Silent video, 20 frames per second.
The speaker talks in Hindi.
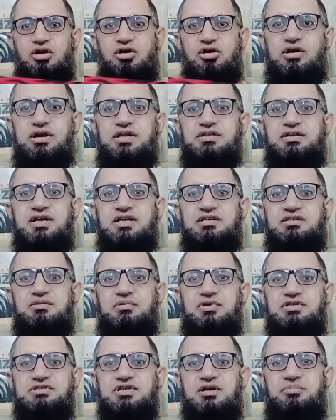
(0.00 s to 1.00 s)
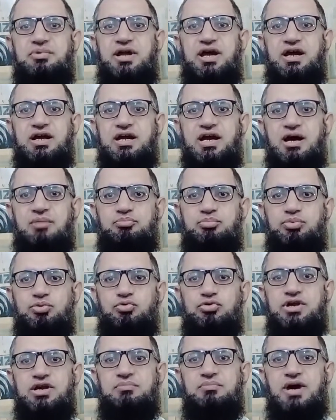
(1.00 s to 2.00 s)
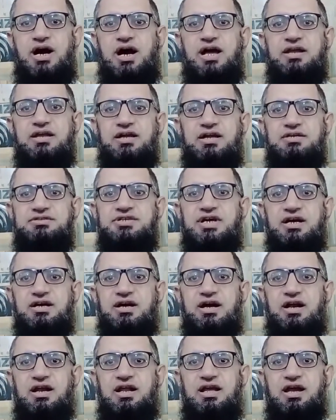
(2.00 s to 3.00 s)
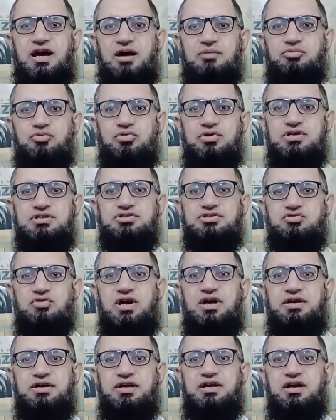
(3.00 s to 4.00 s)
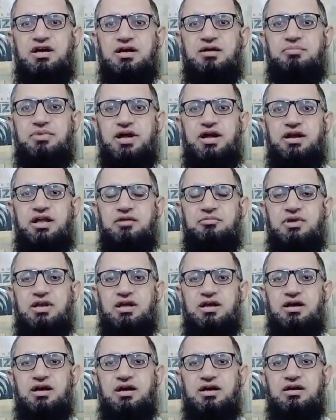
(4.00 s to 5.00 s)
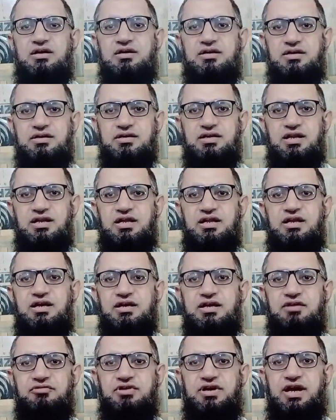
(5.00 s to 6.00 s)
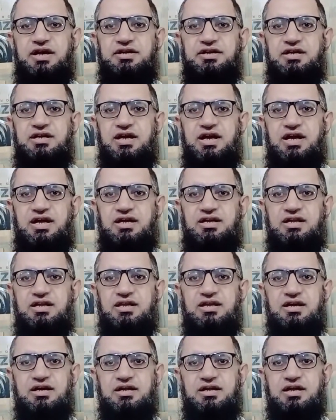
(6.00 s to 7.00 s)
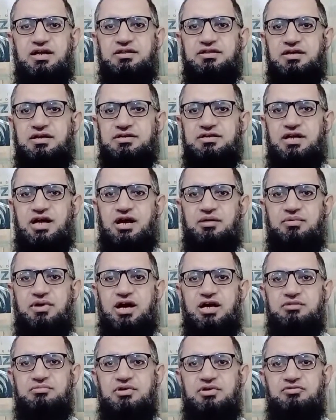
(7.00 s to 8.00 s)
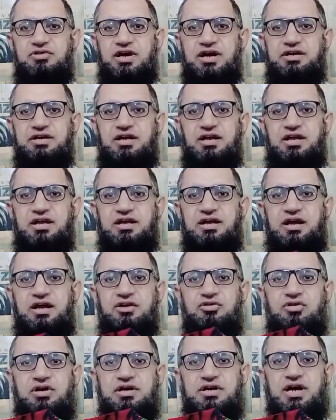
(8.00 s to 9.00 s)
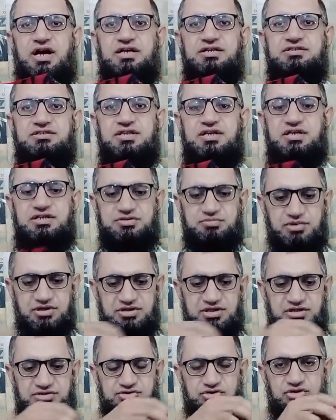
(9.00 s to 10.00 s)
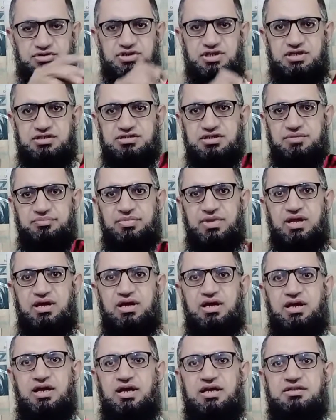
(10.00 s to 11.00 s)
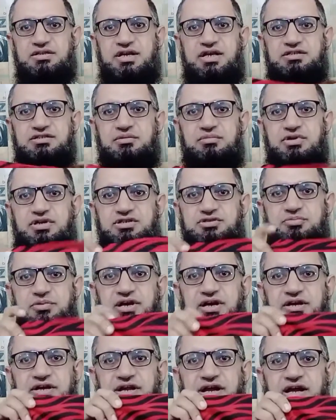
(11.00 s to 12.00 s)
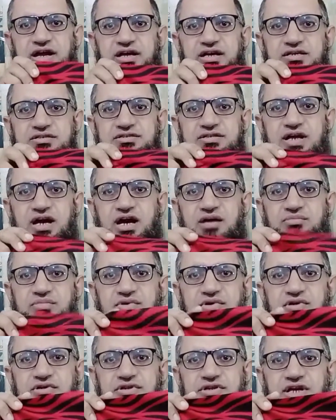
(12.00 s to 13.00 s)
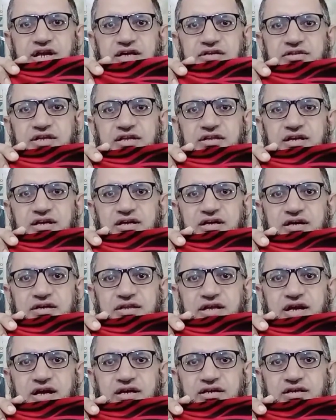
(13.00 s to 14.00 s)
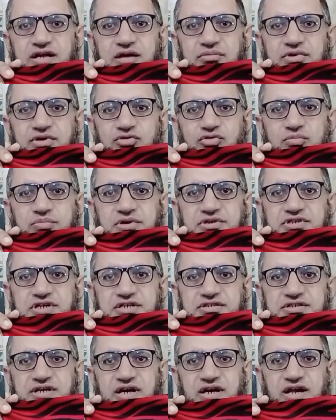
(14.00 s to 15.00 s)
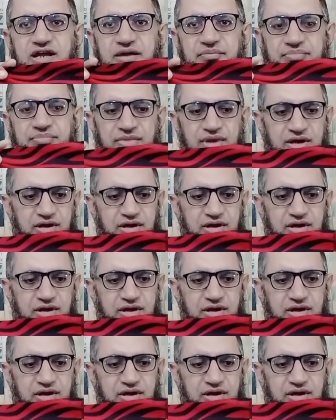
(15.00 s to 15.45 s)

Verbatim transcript: और इतना ज़बरदस्त कपड़ा है कि आप पूरी मार्केट चेक कर लें आपको इस क्वालिटी का कपड़ा नहीं मिलेगा ये लीलन की वैरायटी है लीलन के अंदर जनाब आज मैं वैरायटी लेके आया हूँ अट्ठाईस तीस बत्तीस चौंतीस इतने ज़बरदस्त प्रिंट हैं कि जनाब देखते ही दिल करता है कि जनाब इनको परचेज़ कर लें